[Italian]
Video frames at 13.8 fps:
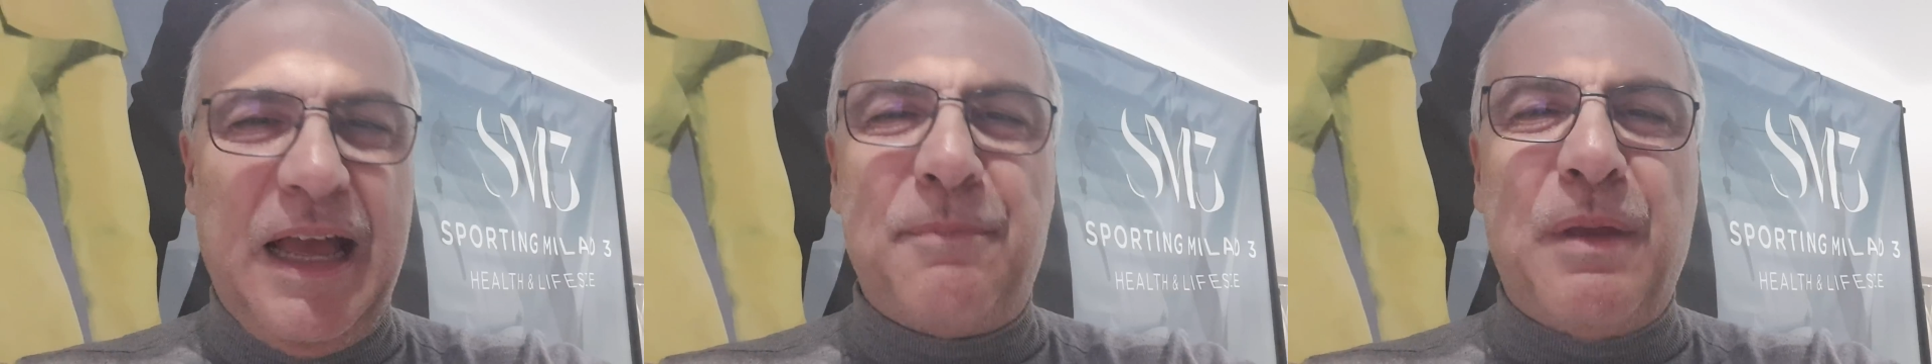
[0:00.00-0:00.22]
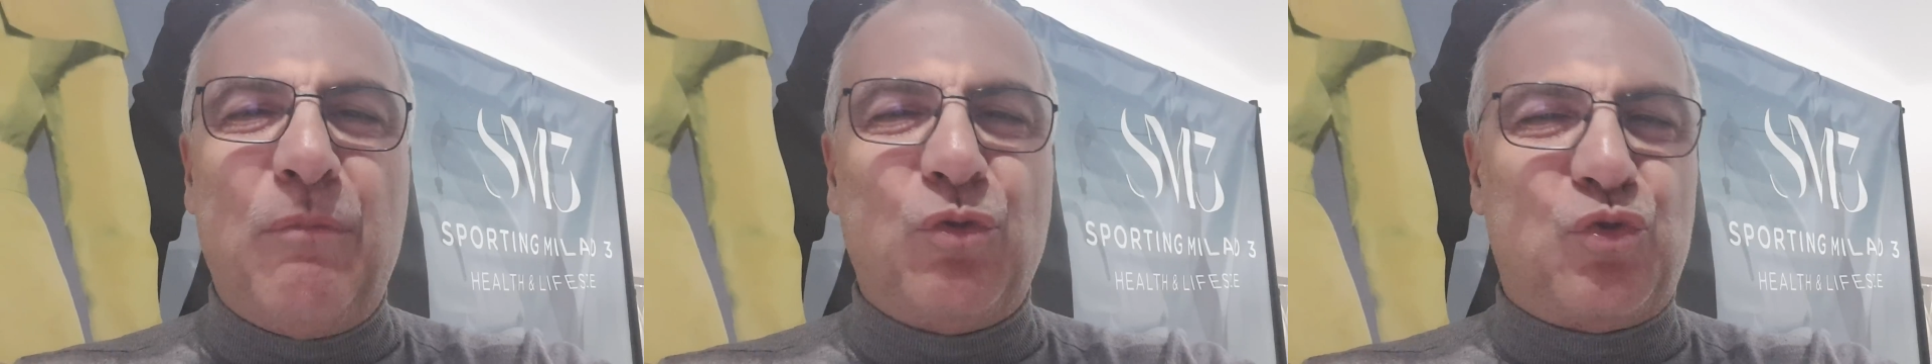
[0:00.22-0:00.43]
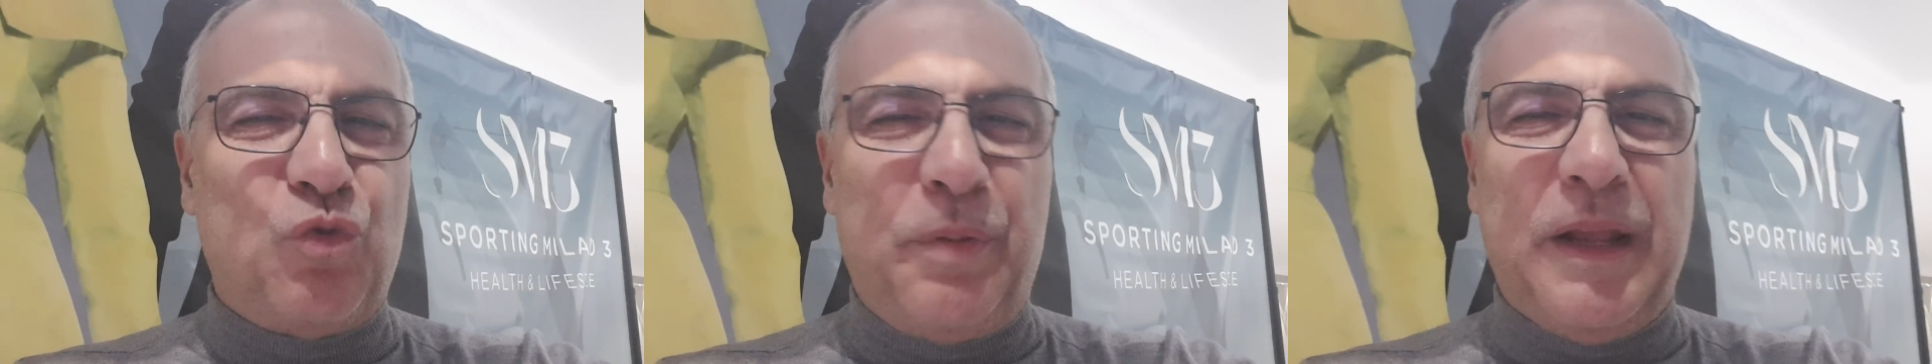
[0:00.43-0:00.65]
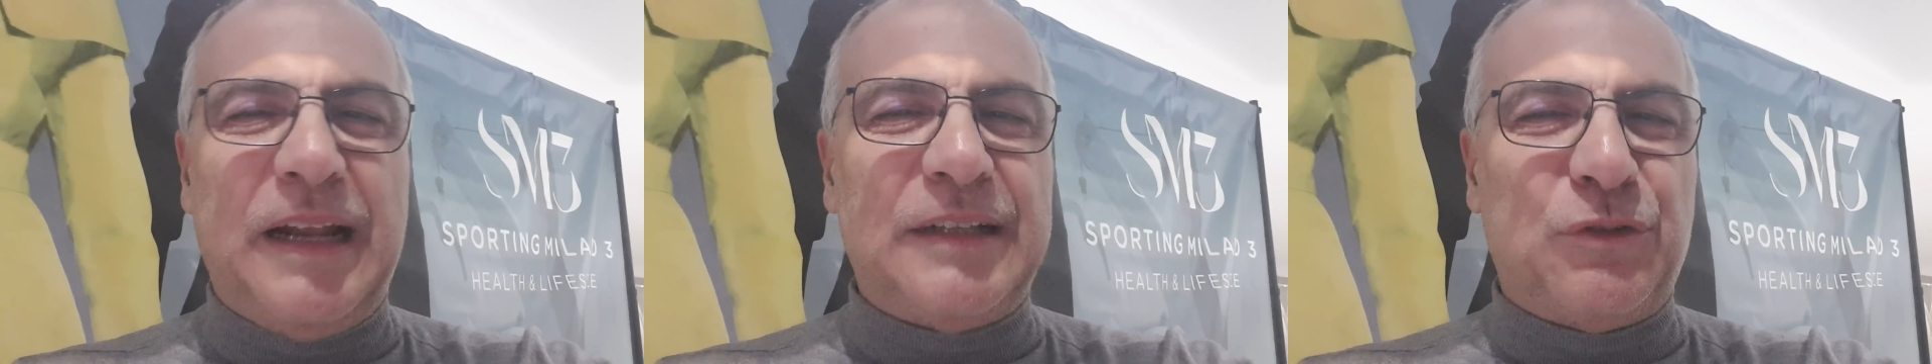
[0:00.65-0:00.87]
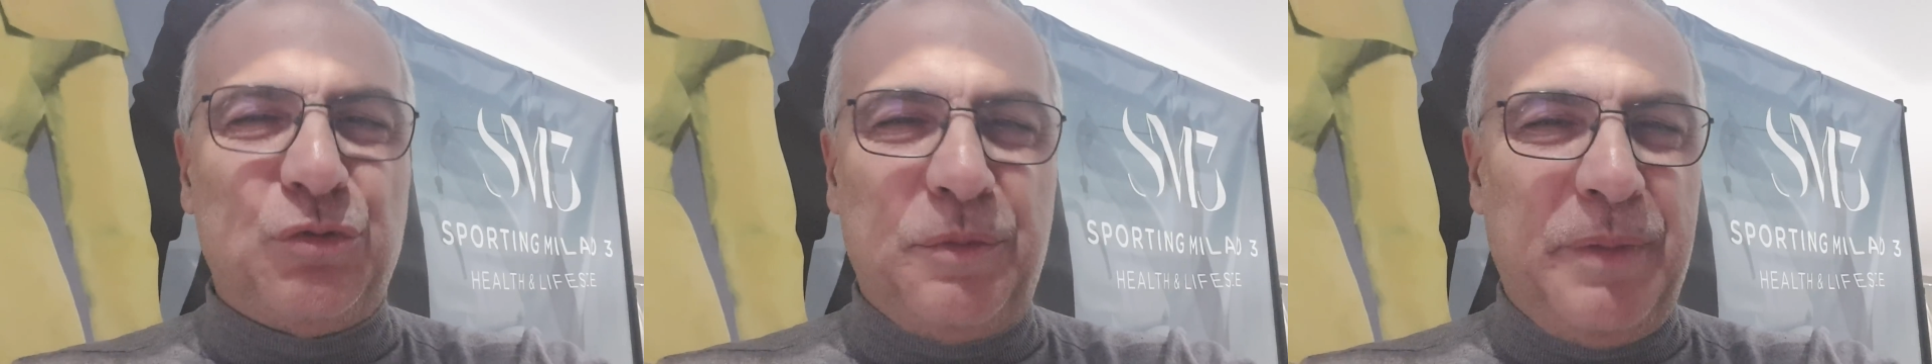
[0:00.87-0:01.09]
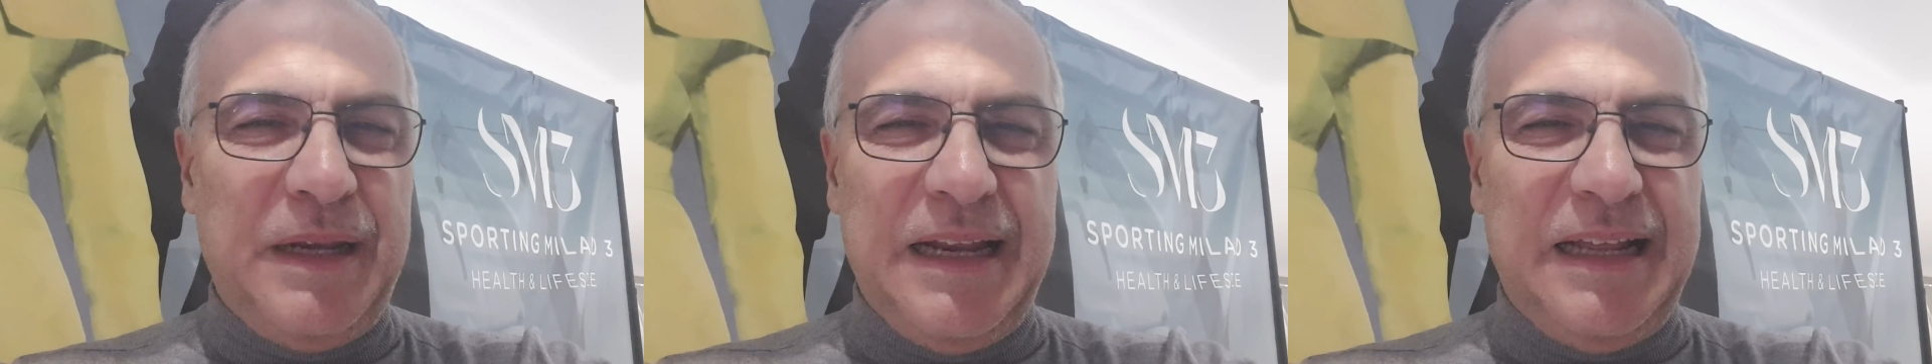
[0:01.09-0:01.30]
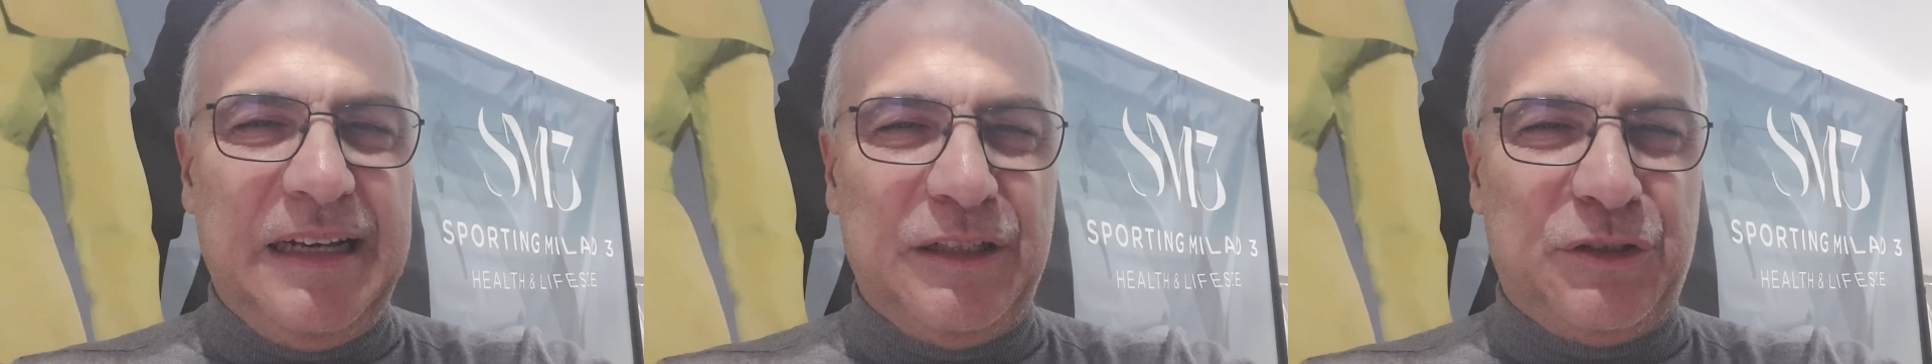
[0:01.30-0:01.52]
abbiamo superato di ben
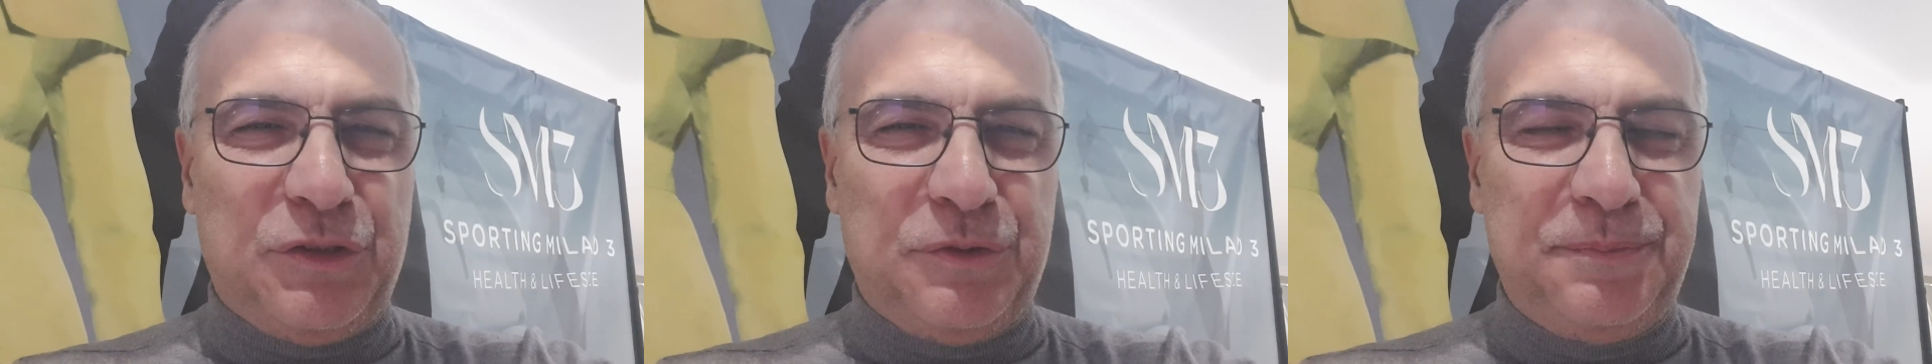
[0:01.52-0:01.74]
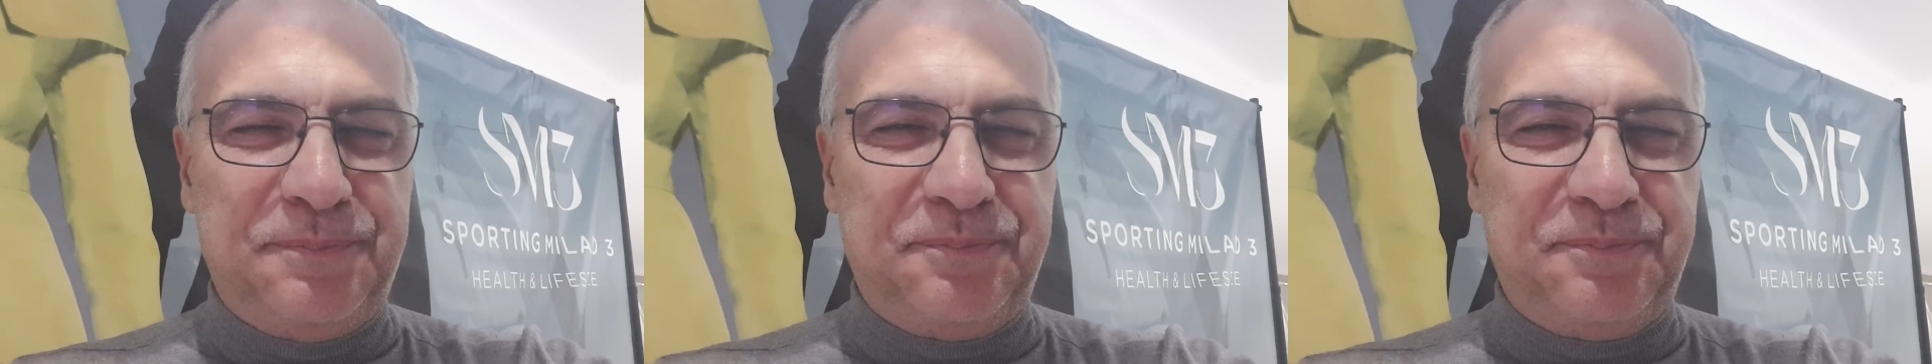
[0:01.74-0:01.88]
altro.